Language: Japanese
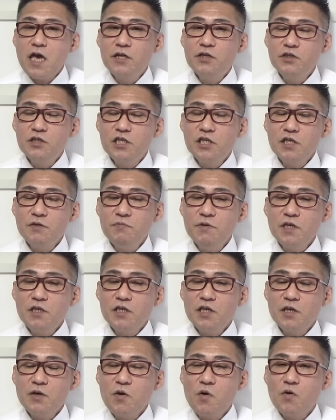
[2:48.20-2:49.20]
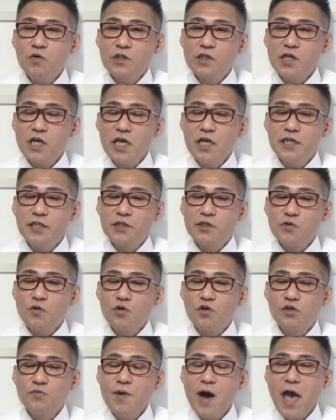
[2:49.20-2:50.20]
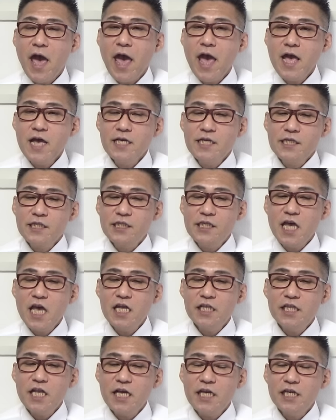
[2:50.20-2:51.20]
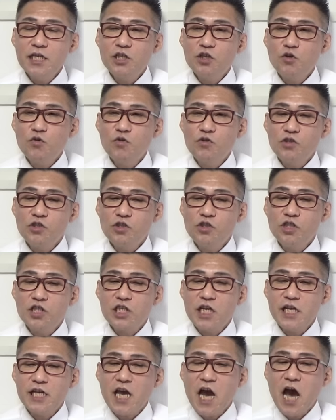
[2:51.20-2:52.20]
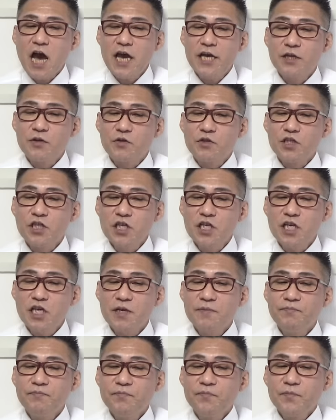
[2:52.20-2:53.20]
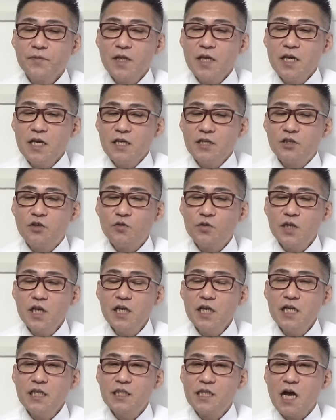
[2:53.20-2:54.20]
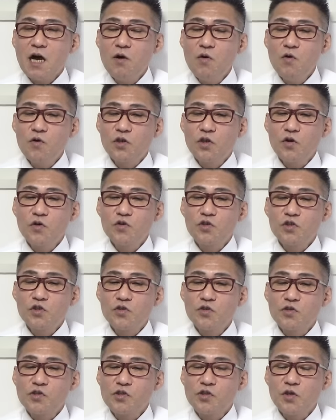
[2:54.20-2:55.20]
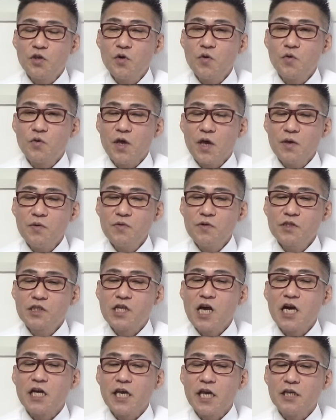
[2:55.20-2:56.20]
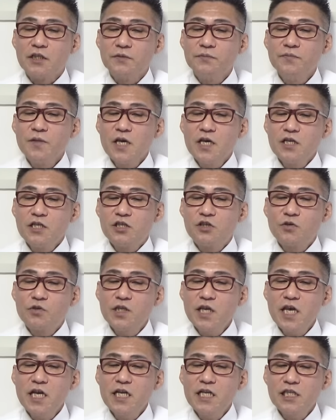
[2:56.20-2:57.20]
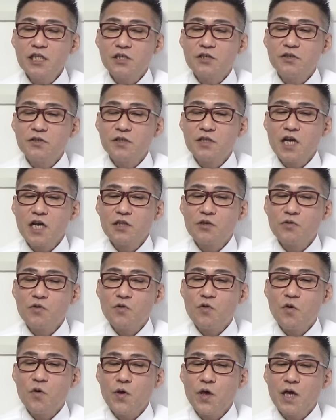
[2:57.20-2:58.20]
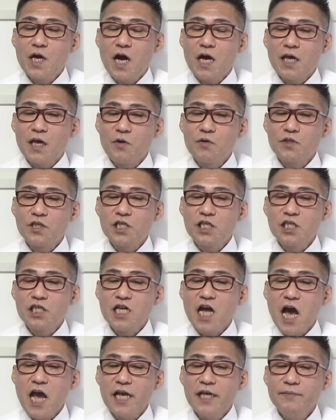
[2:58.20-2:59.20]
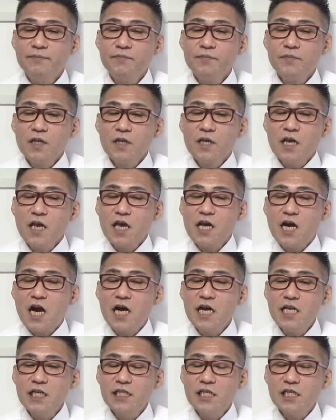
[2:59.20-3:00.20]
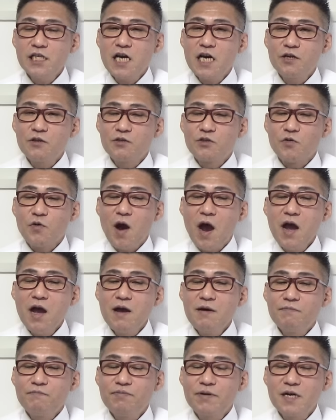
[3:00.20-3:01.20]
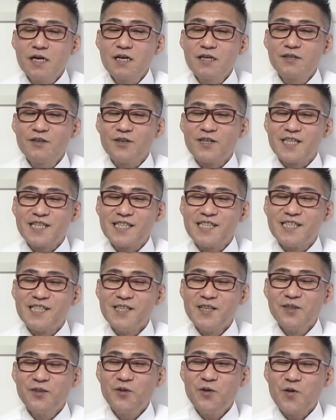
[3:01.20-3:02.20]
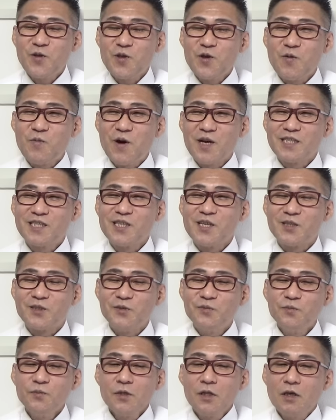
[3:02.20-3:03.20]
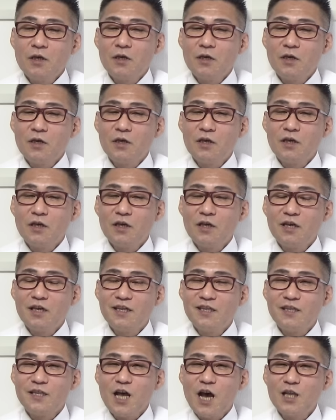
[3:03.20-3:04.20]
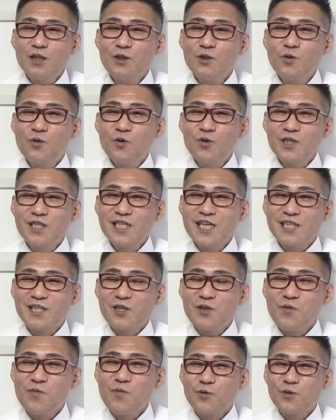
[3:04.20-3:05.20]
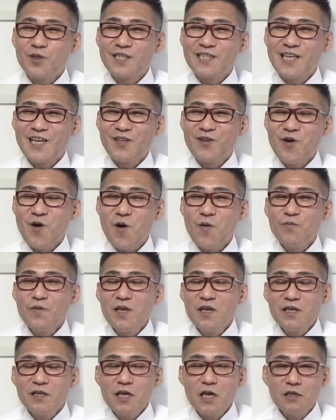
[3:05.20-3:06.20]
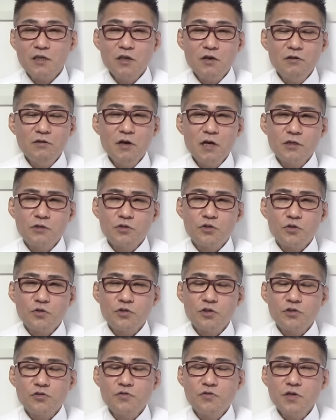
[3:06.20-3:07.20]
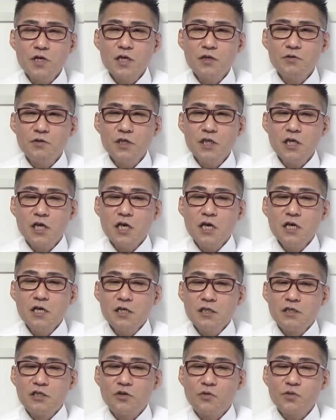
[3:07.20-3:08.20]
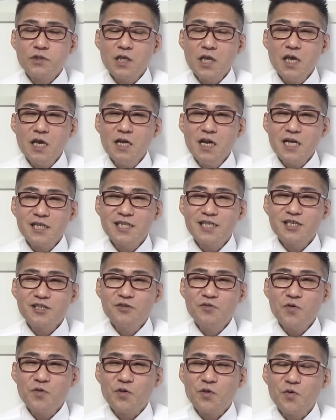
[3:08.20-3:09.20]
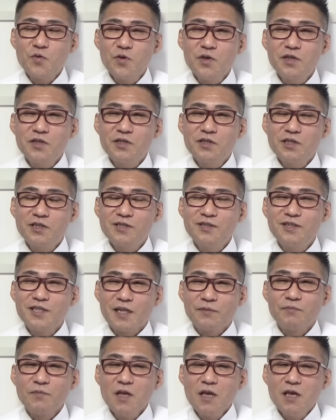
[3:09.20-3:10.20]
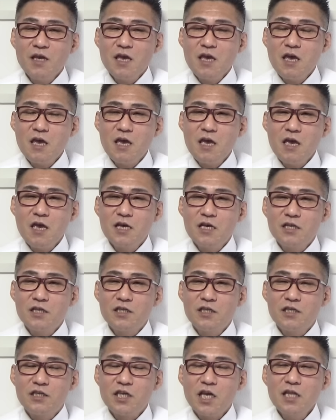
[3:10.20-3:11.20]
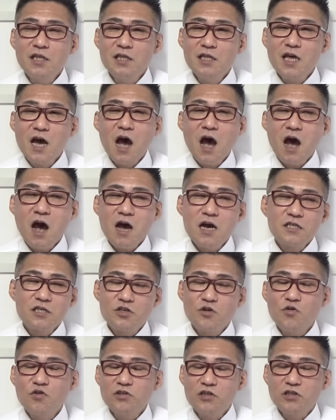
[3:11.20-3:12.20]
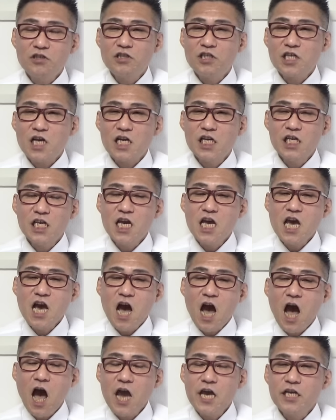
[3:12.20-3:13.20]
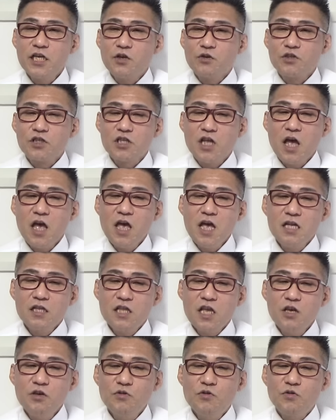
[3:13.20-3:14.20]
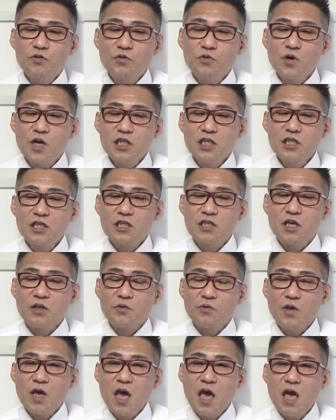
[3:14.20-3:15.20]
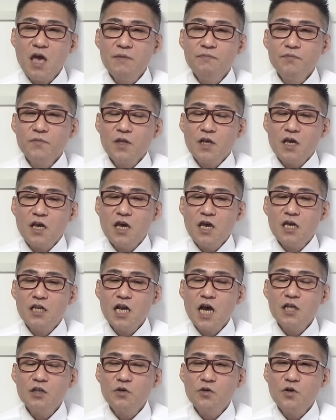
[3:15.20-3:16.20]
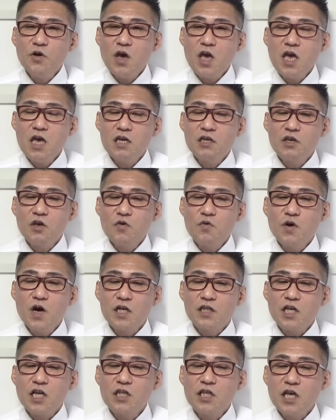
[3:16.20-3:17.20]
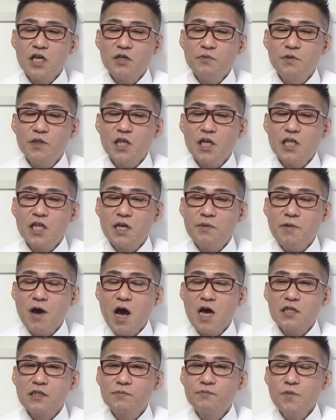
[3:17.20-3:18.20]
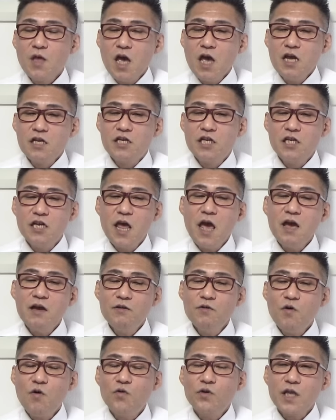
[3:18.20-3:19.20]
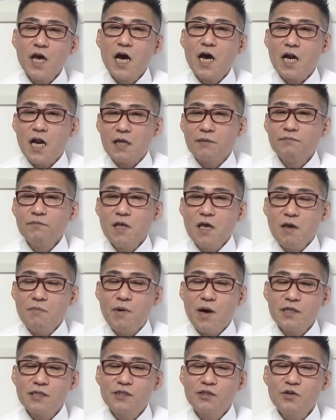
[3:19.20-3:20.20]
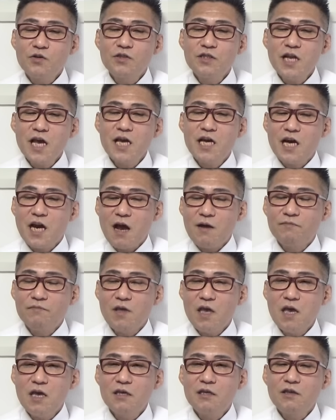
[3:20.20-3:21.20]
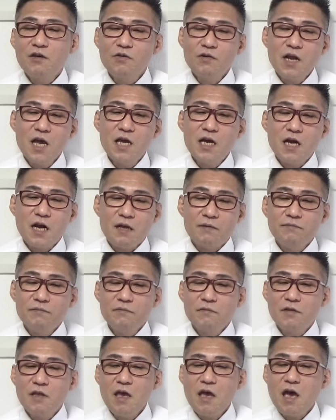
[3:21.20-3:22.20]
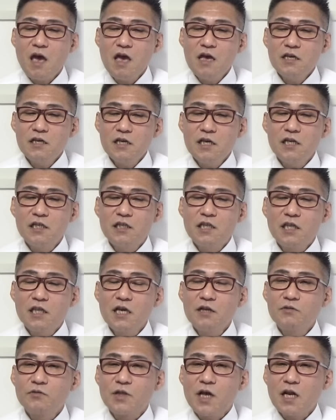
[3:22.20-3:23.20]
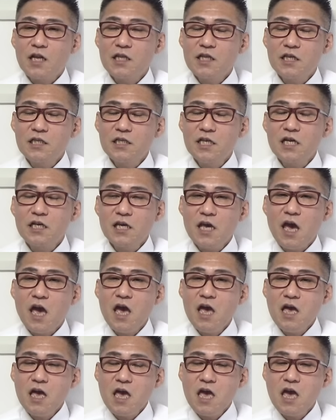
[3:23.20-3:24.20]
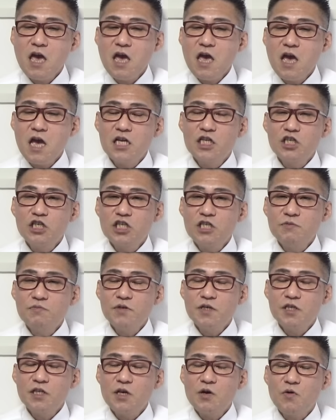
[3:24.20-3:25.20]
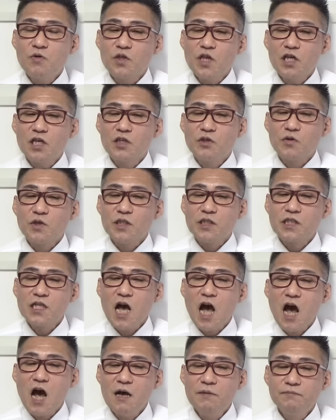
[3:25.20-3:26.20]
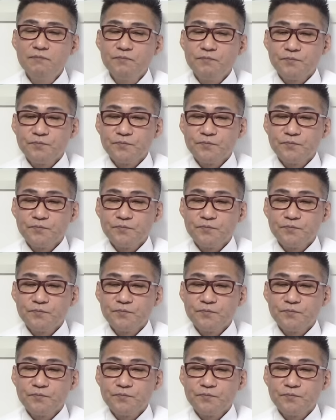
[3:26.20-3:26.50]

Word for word: LGBT 法成立を踏まえ、性的少数者に配慮し、女性らしさを強調する表現を避ける。女性らしくなどの声かけをしない。え彼氏、彼女はパートナーと呼ばせる。えー、なんのこっちゃってうんですけど、結局あの女子校なのに女性らしくを教育すんだ。えー、ジェンダー少数者に配慮してっていうことらしいんですけどね。えー、などの影響が出ているみたいであります。理念法だから、罰則ないから、影響ないからって言ってたの誰でしたっけえー、LGBT 法で聞くときにさ、